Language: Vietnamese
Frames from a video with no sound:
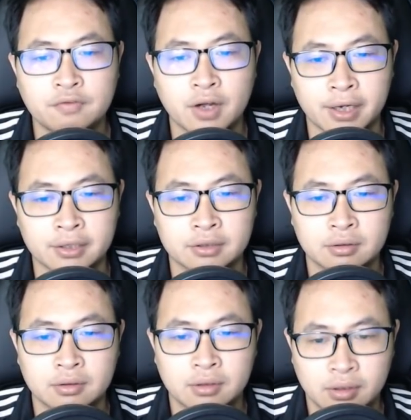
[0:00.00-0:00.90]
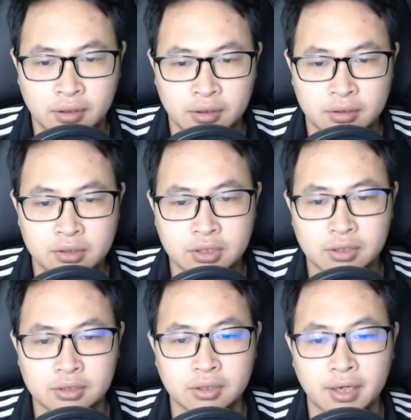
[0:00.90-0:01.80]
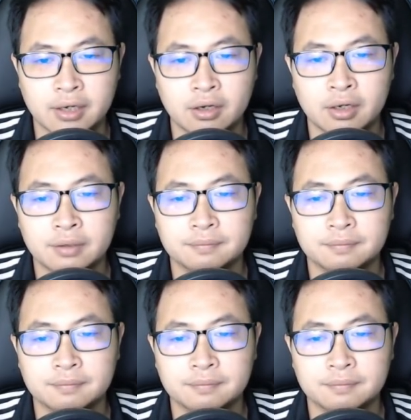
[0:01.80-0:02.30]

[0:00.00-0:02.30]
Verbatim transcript: Phương Hành. Chưa từng nghe nói.